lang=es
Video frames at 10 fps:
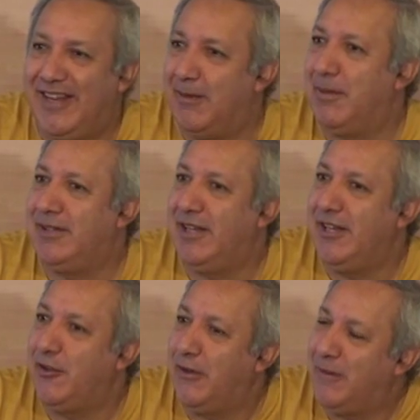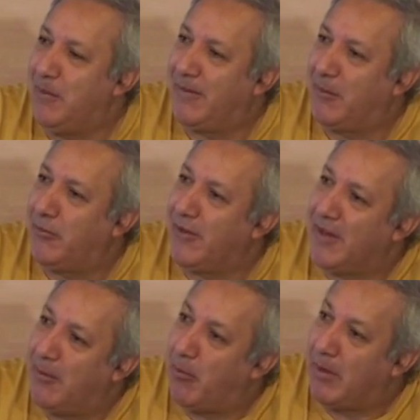de la materia, entonces empezamos a
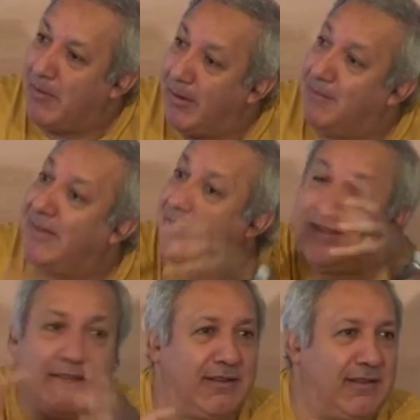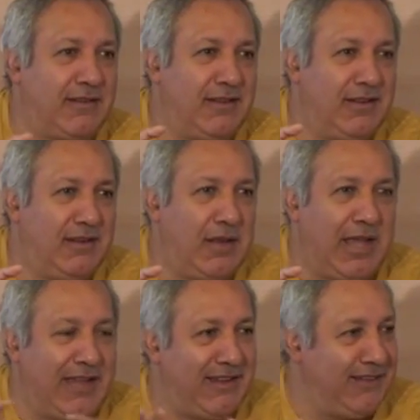hallar el problema más atrás.
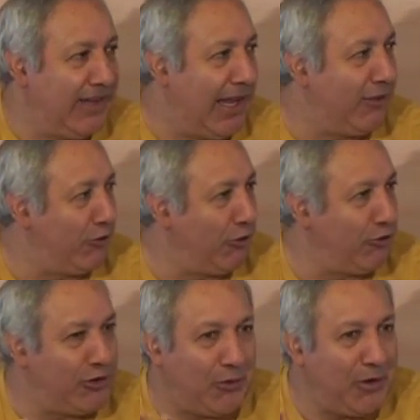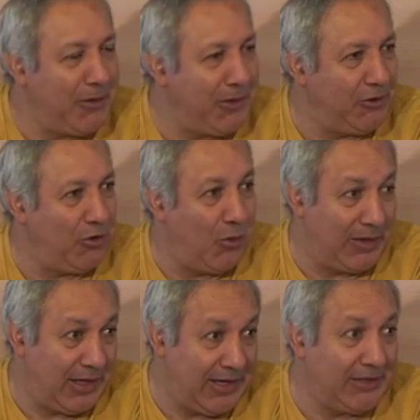Es decir, al solucionar un evento o
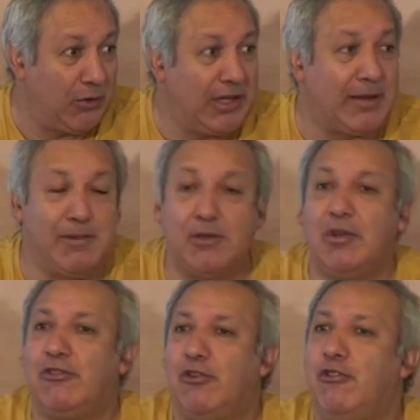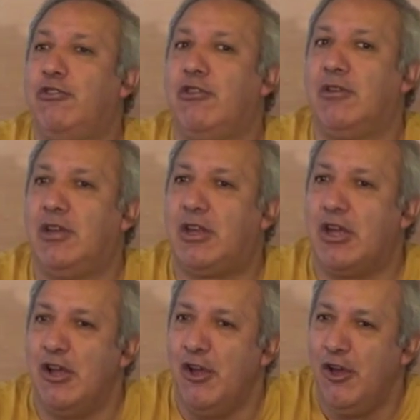al darle teóricamente una solución,
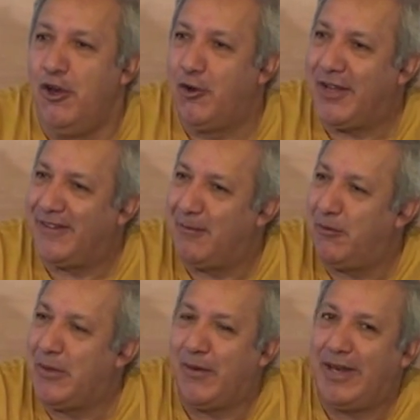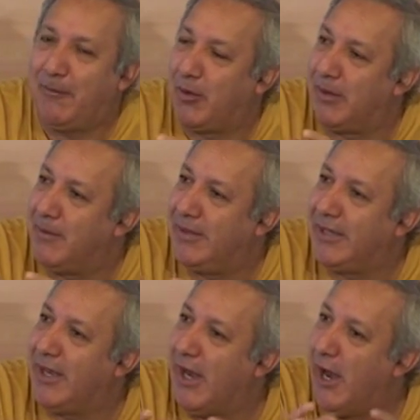lo que hacemos llevar la
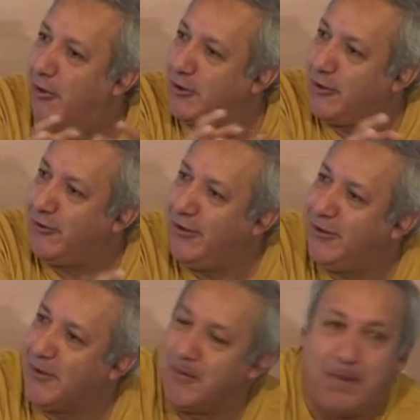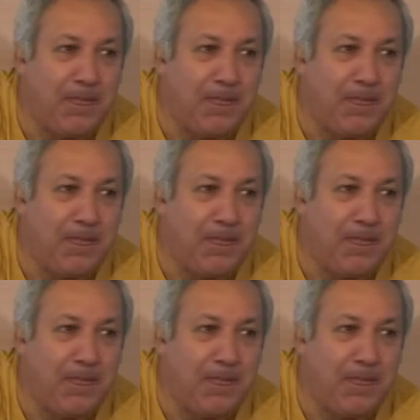problemática a otro sitio.